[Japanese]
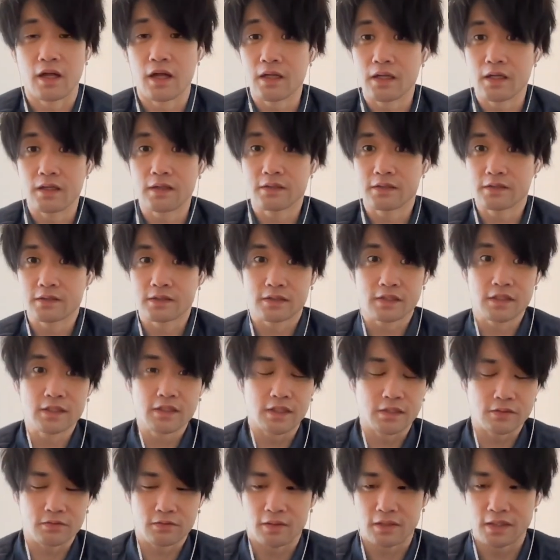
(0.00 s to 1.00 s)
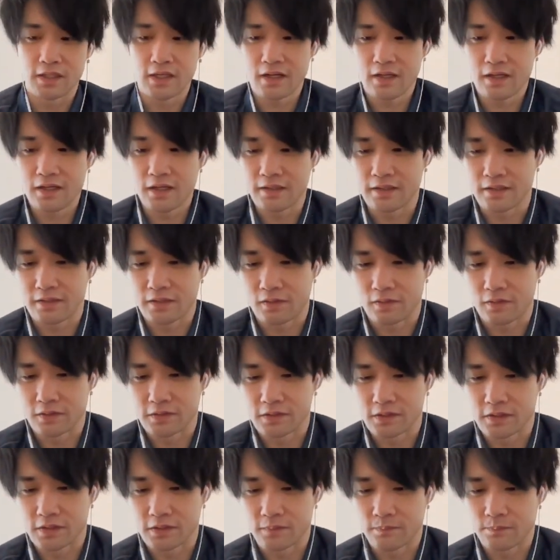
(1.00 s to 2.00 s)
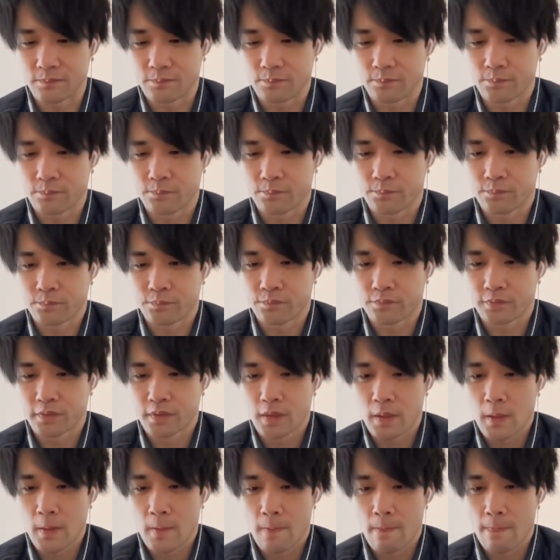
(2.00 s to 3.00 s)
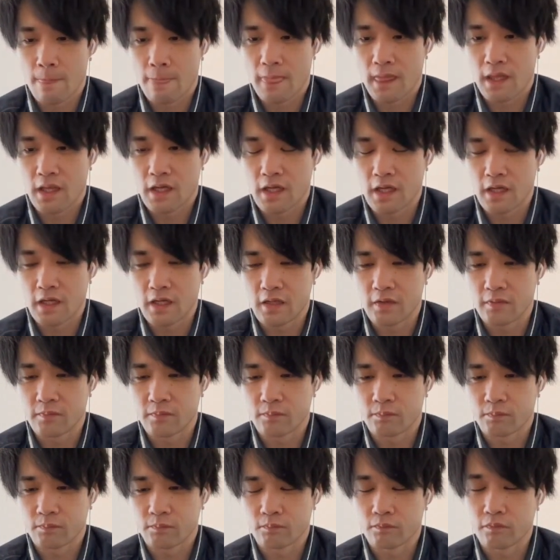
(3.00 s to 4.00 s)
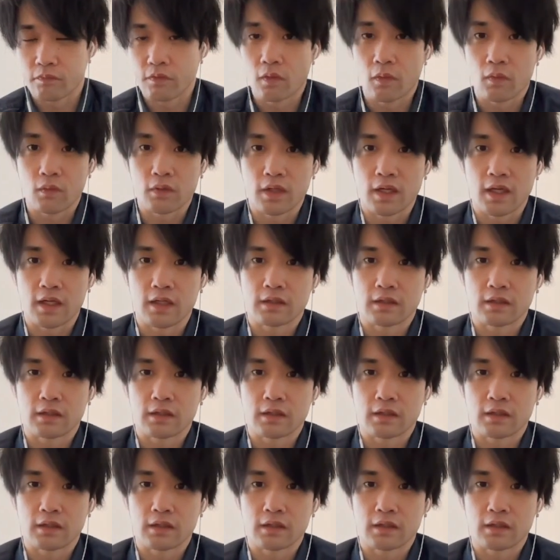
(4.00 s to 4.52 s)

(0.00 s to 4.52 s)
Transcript: あぜあ、そっか、柔らかいんか、こいつ。はいはい。OK。